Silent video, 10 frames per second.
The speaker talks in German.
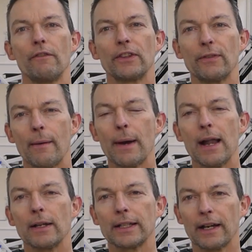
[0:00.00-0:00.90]

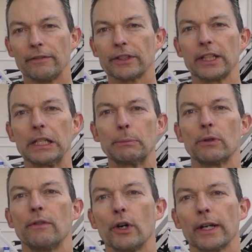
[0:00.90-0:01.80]
zweimal Krafttraining
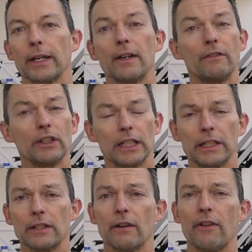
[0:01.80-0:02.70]
pro Woche
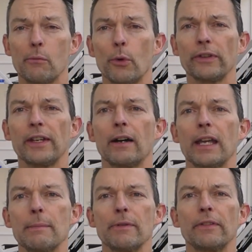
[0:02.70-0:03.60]
wirklich famose
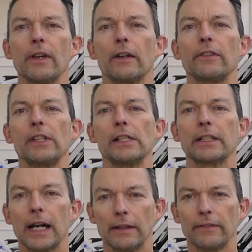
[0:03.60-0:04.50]
Ergebnisse erzielen
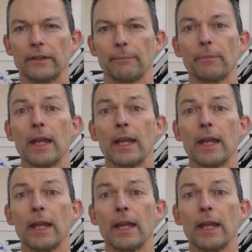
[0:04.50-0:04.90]
kannst.